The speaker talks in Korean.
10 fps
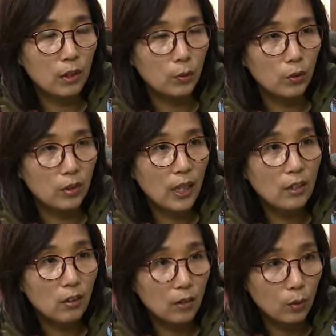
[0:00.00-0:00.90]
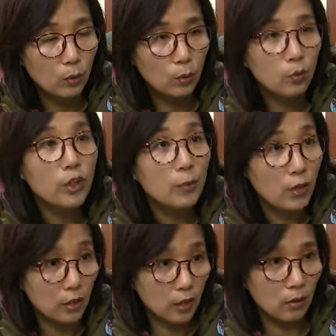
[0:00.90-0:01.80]
어, 대통령 사절하고
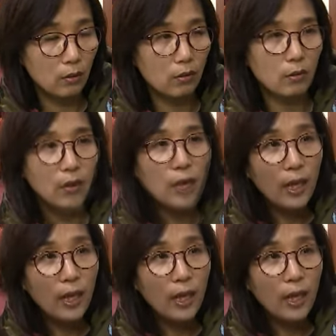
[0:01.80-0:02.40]
우기면서